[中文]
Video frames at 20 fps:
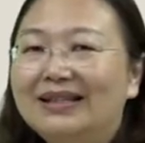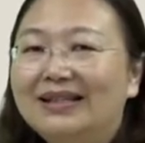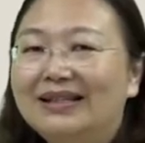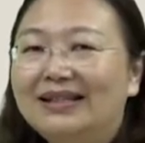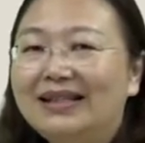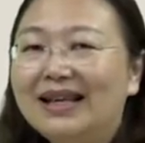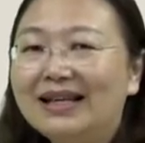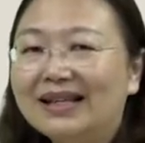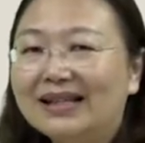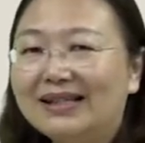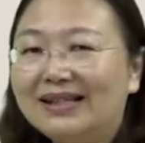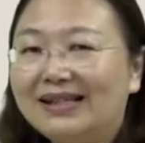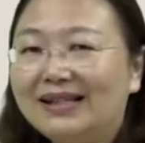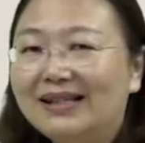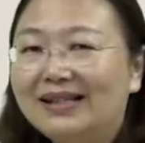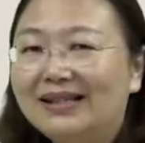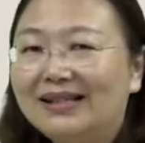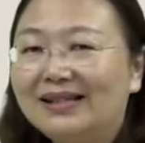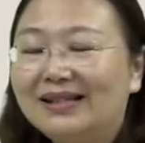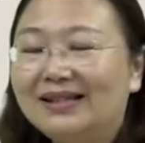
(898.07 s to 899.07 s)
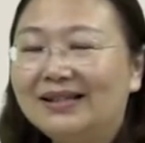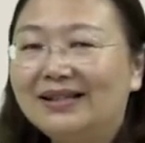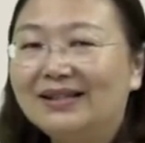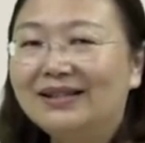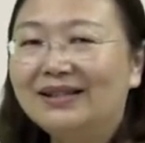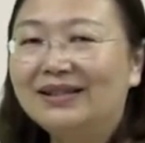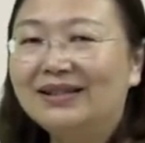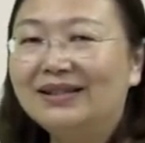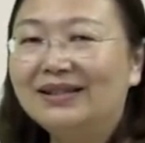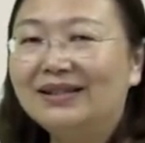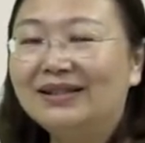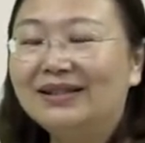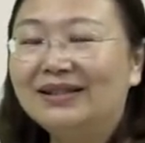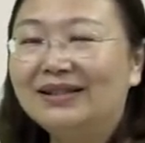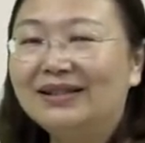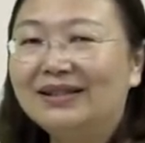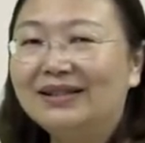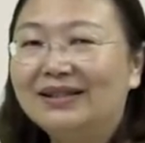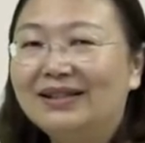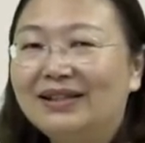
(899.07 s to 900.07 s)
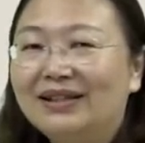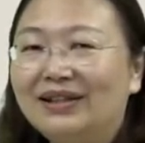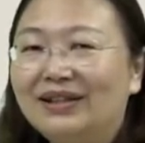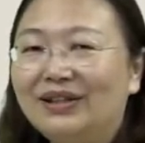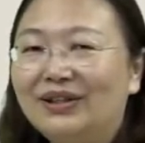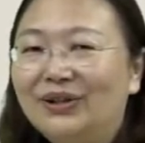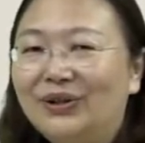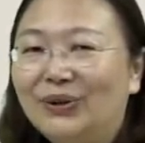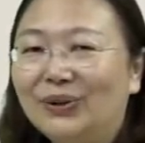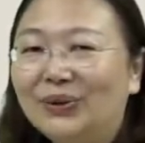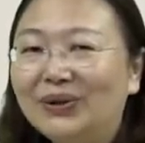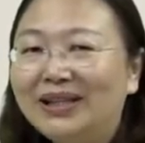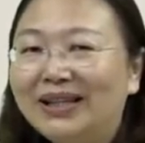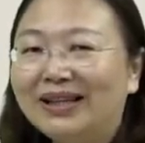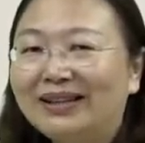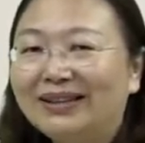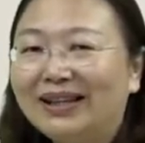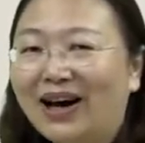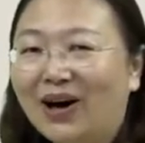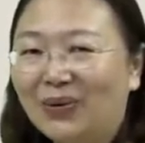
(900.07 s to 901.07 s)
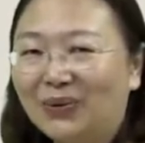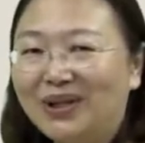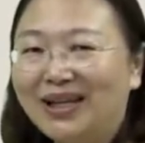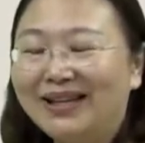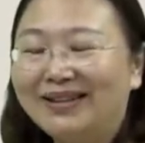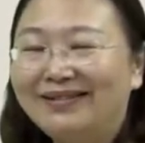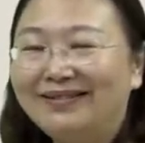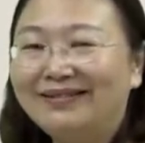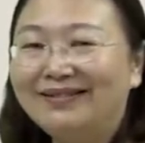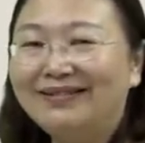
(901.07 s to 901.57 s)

这个刺有一点讨厌。